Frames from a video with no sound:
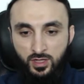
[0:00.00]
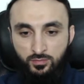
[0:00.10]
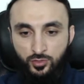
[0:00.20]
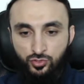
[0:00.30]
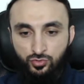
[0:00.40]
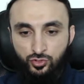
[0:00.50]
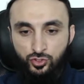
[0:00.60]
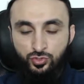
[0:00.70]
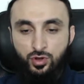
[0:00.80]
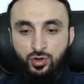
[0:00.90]
пишу,
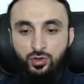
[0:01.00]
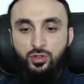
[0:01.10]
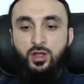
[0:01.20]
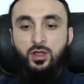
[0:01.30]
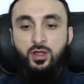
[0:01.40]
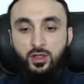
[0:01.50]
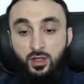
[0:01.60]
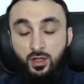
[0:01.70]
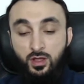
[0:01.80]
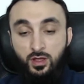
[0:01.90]
что ли
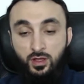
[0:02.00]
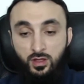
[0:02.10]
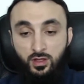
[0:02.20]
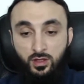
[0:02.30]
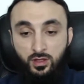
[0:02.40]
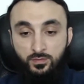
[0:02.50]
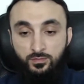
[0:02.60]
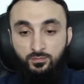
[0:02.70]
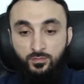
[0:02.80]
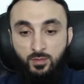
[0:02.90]
а,
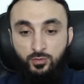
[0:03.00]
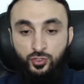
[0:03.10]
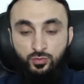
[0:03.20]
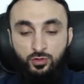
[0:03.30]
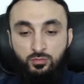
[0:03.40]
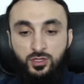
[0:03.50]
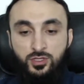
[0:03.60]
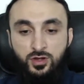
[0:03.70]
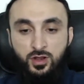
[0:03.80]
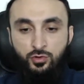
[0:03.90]
а почему он был
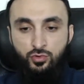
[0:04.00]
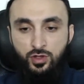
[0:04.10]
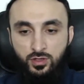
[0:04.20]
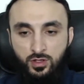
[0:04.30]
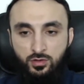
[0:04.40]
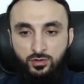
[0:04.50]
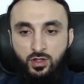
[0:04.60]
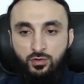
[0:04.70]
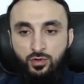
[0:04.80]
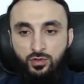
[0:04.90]
террорюгой?
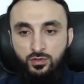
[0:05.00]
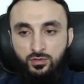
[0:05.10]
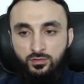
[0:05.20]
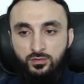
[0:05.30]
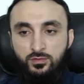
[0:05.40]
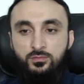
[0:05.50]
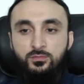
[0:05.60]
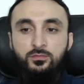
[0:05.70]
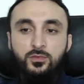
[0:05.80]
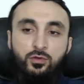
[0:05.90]
Какой,
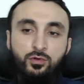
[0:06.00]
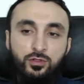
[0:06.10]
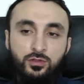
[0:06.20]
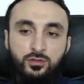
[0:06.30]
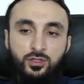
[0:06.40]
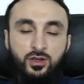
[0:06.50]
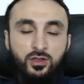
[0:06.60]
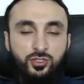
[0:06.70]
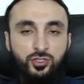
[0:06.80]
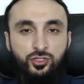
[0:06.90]
какой
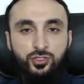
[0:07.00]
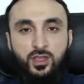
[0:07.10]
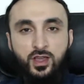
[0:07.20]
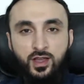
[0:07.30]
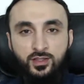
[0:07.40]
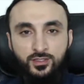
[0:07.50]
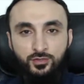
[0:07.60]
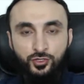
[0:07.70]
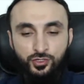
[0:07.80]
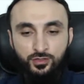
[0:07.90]
террористический акт
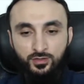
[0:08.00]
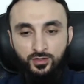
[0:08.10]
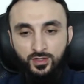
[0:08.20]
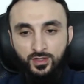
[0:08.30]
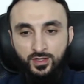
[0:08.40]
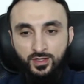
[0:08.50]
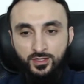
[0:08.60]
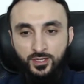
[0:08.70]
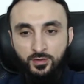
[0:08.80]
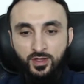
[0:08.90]
совершил а,
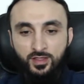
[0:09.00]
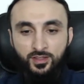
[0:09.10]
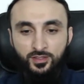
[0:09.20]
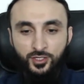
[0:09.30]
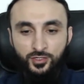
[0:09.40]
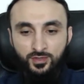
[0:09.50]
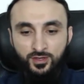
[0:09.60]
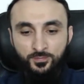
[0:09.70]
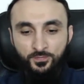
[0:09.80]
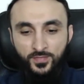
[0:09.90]
Залимхан Хангашвили?